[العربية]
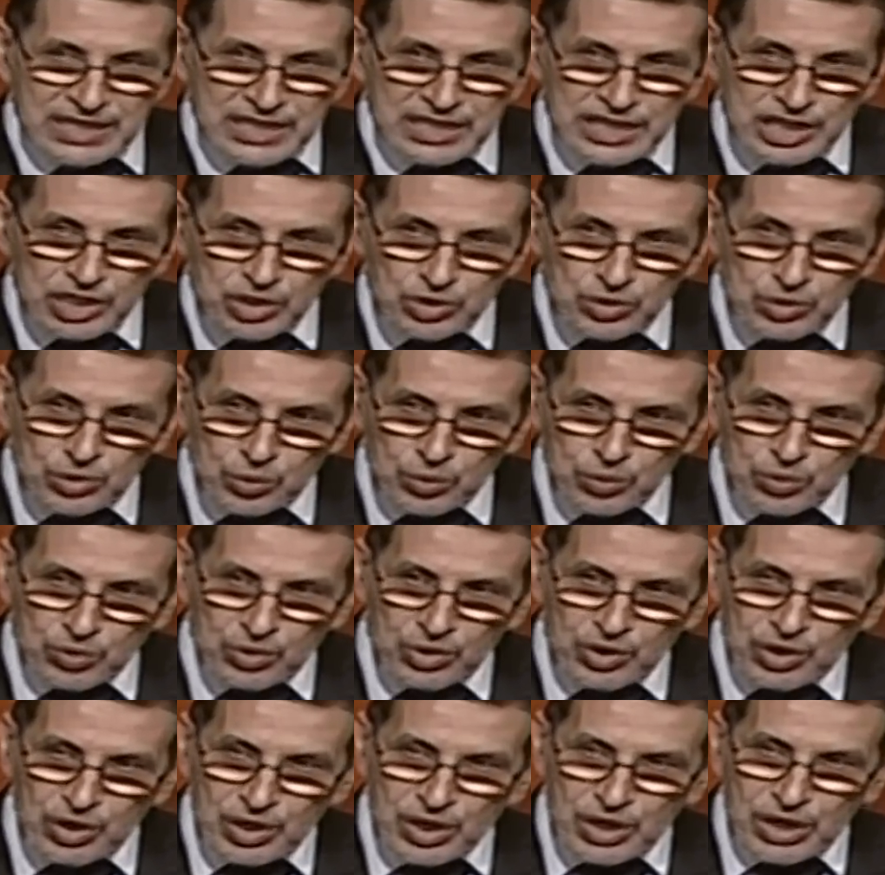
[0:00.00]

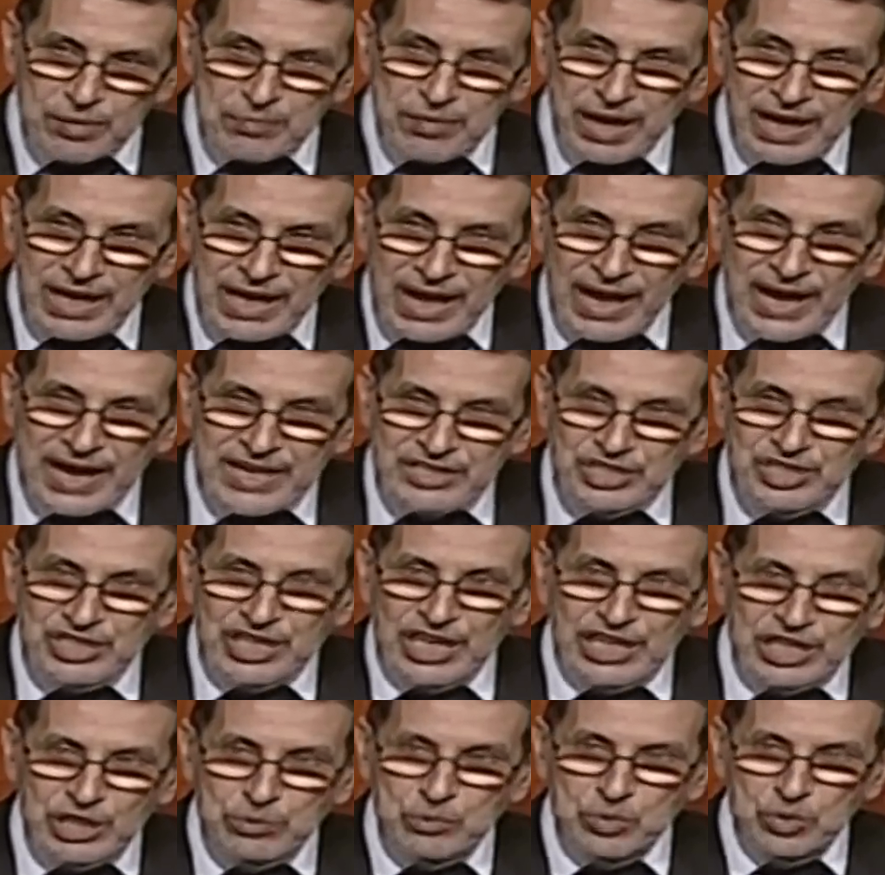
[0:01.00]
كيتطور مع
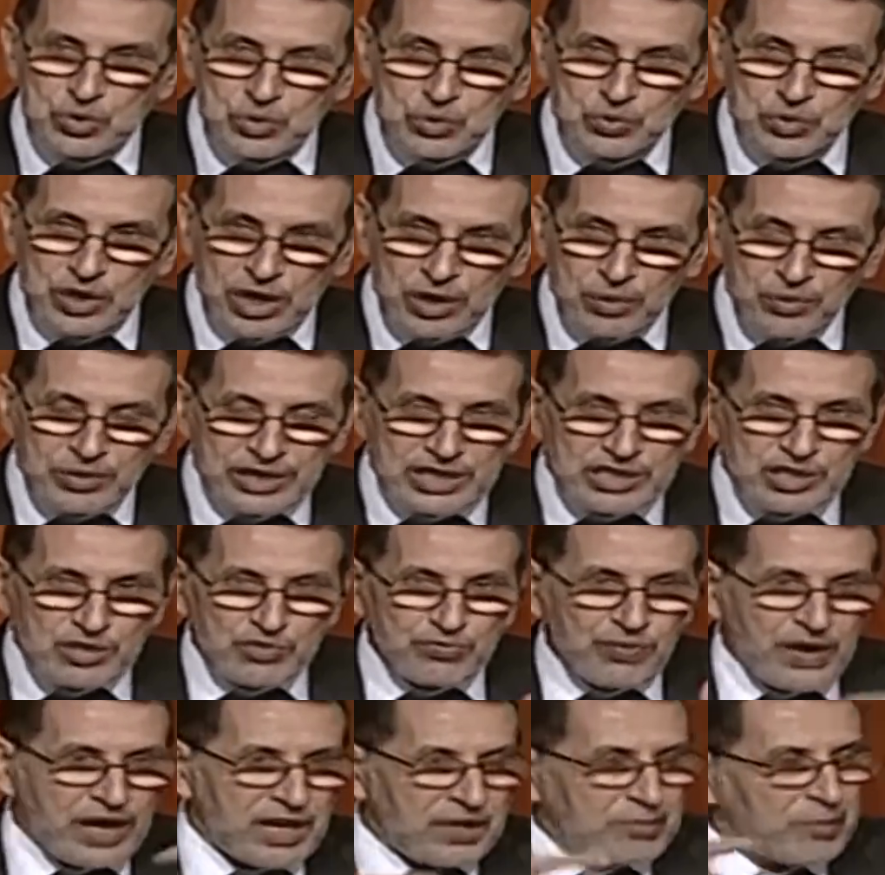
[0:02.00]
الحاجيات الموجوده
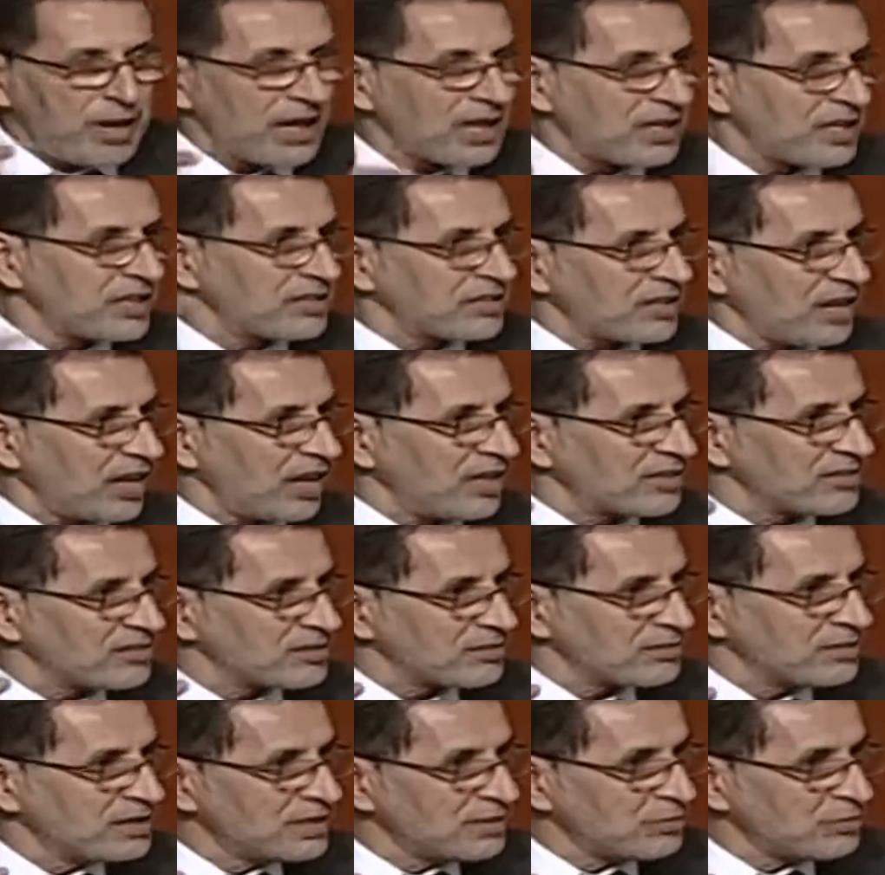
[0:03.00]
وكيتفاعل مع القطاعات